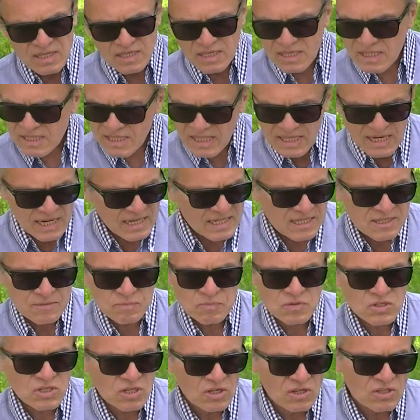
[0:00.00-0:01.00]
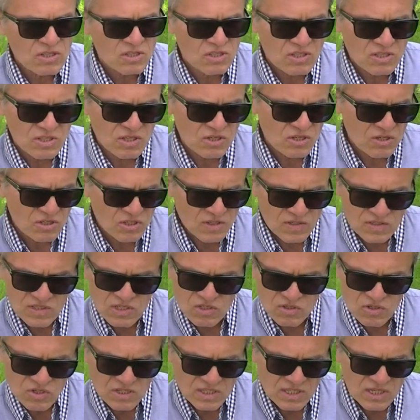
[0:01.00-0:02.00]
i teraz od
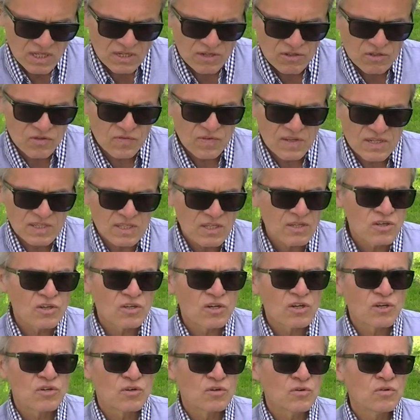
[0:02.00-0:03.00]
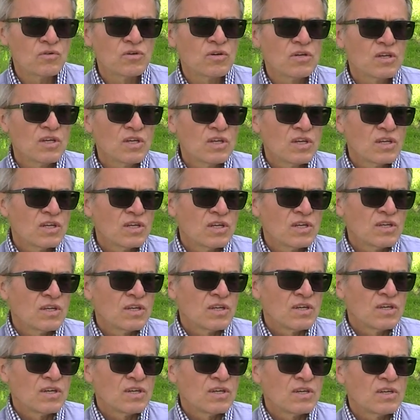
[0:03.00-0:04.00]
1934 roku
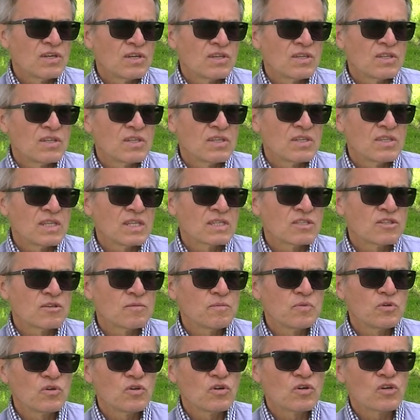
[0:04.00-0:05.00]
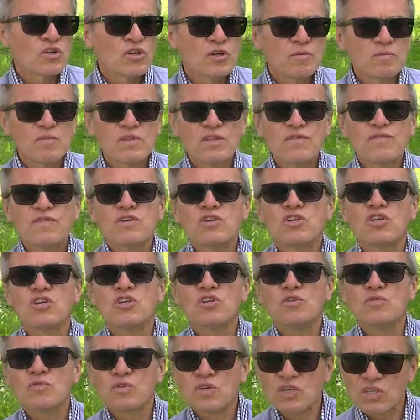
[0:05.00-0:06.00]
nastąpiły ogromne
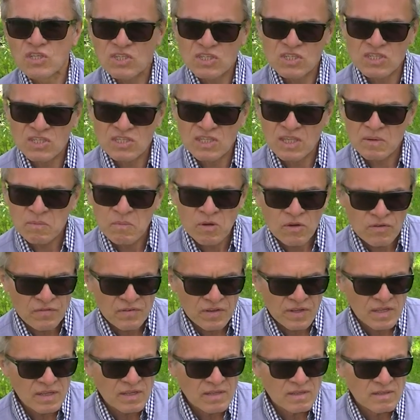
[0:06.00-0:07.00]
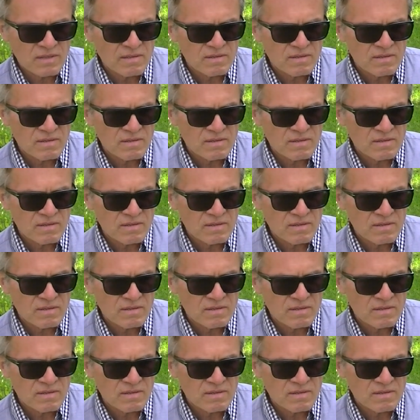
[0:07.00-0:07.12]
wysiłki systemowe,